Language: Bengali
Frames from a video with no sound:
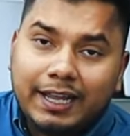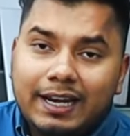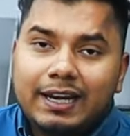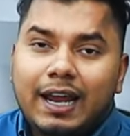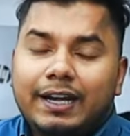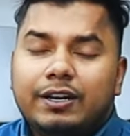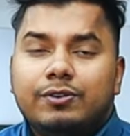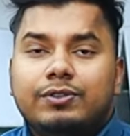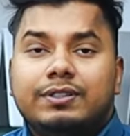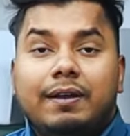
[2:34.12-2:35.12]
ডেল
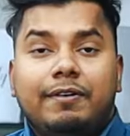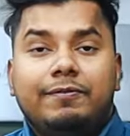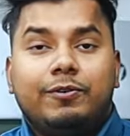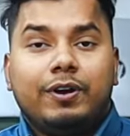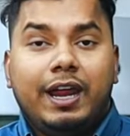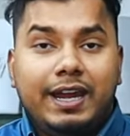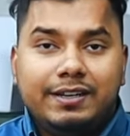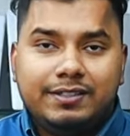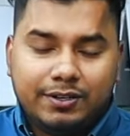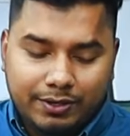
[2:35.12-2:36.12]
ল্যাটিটিউড সেভেন ফোর
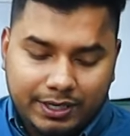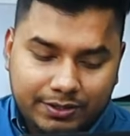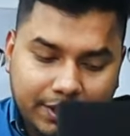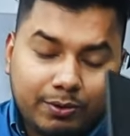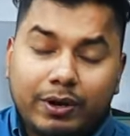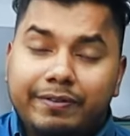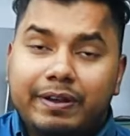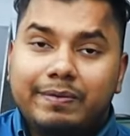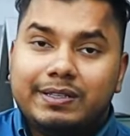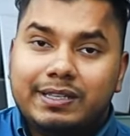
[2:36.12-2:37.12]
এইট জিরো এটা হচ্ছে কোরাই
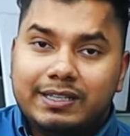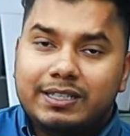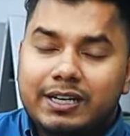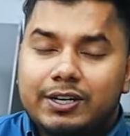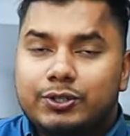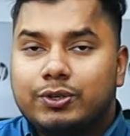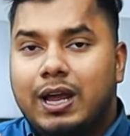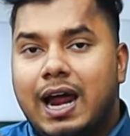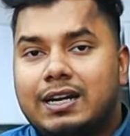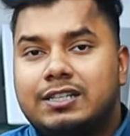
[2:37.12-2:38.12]
ফাইভের সিক্স জেনারেশন
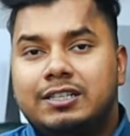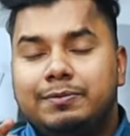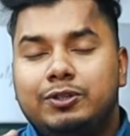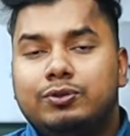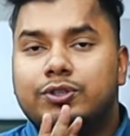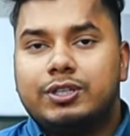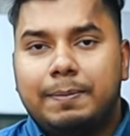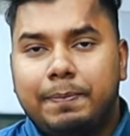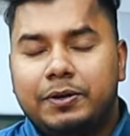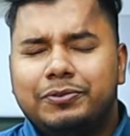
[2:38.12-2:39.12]
আট জিবি দুশো
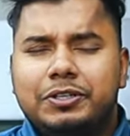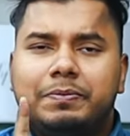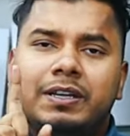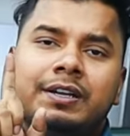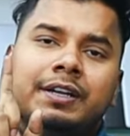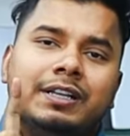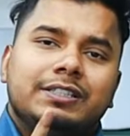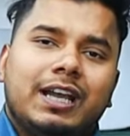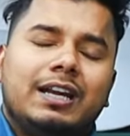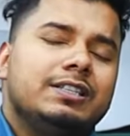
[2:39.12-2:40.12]
ছাপ্পান্ন জিবি
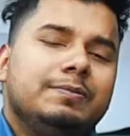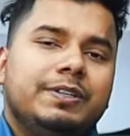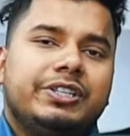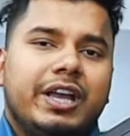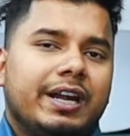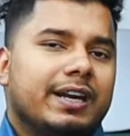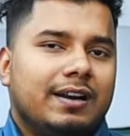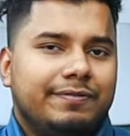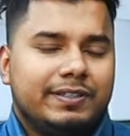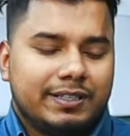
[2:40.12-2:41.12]
চার জিবি শেয়ার
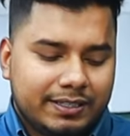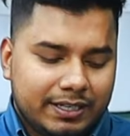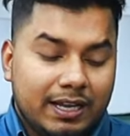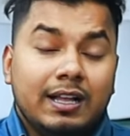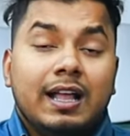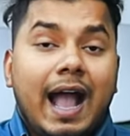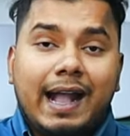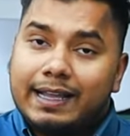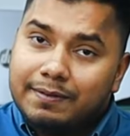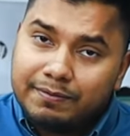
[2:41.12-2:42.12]
গ্রাফিক্স আছে
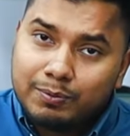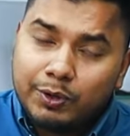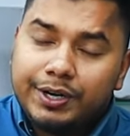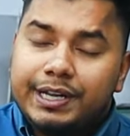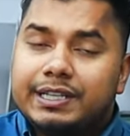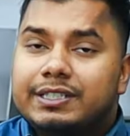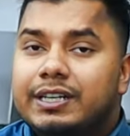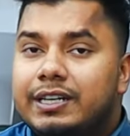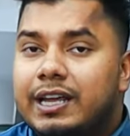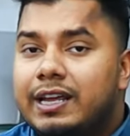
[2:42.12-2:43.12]
আগেই বলে
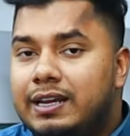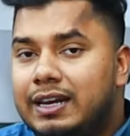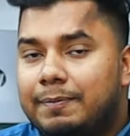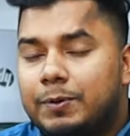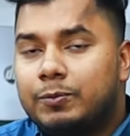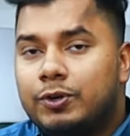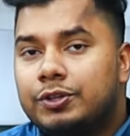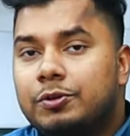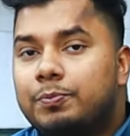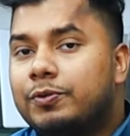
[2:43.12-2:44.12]
নিয়েছি এই ল্যাপটপগুলো
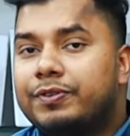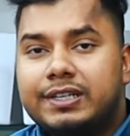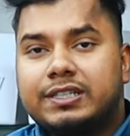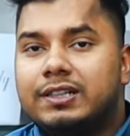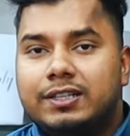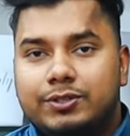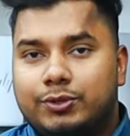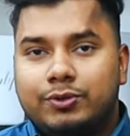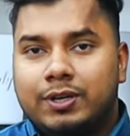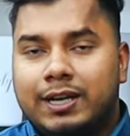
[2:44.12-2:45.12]
কিন্তু প্রফেশনালদের
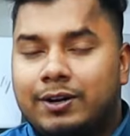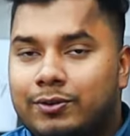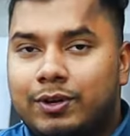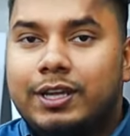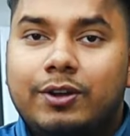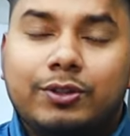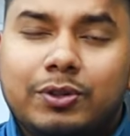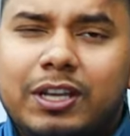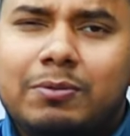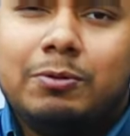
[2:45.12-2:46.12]
জন্য না কারণ অনেকে
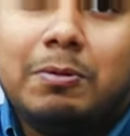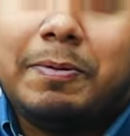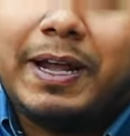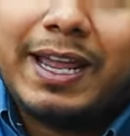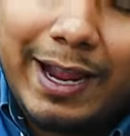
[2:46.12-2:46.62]
হয়তো দেখে বলবে ভাই